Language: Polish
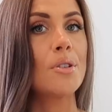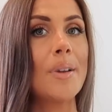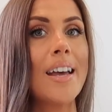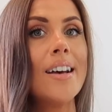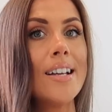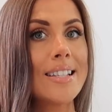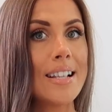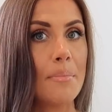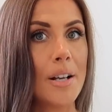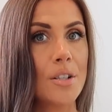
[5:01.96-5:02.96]
sobie
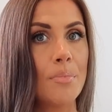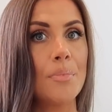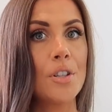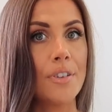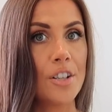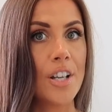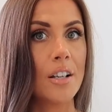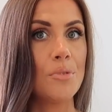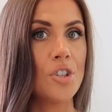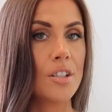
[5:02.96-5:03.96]
sama, żeby mieć w razie
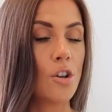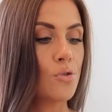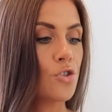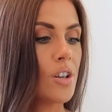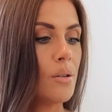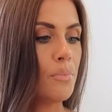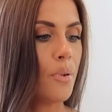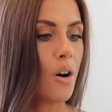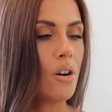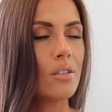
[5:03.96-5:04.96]
jak mi się skończy,
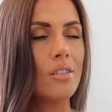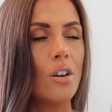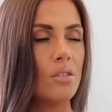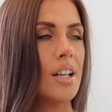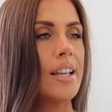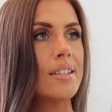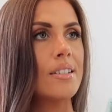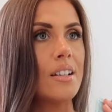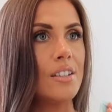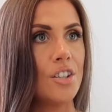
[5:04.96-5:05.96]
bo ona
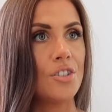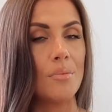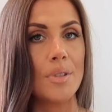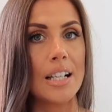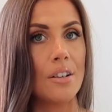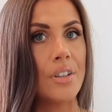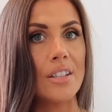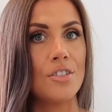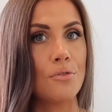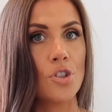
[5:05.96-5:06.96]
jest nieziemska,
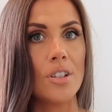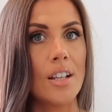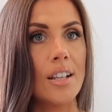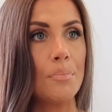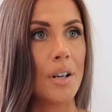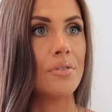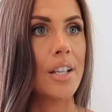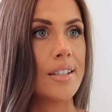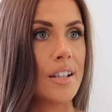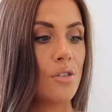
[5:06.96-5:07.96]
więc dziewczyny
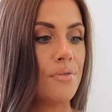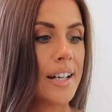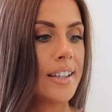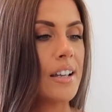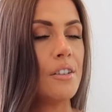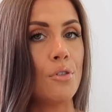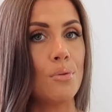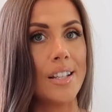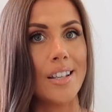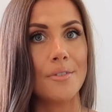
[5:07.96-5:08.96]
naprawdę jest tego warta i w
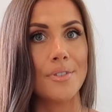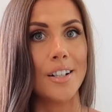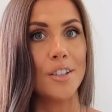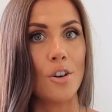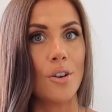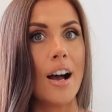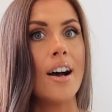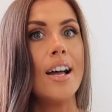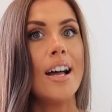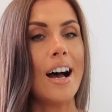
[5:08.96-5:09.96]
ogóle nie jest wcale droga.
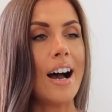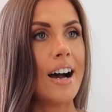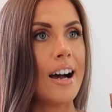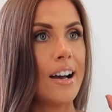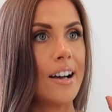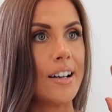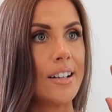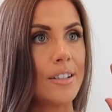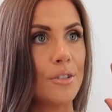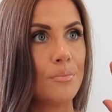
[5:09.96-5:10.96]

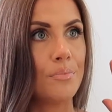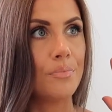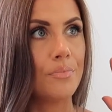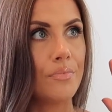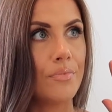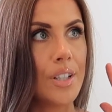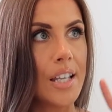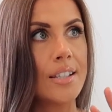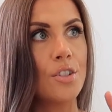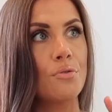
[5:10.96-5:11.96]
A
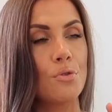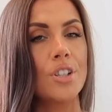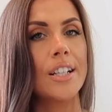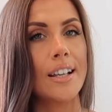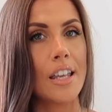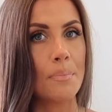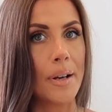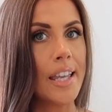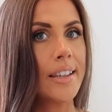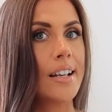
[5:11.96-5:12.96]
jest też w różnych takich
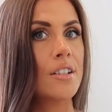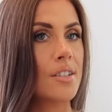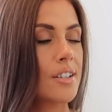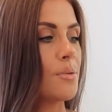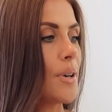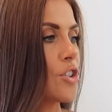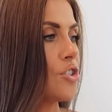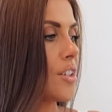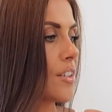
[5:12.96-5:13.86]
pakietach, zobaczycie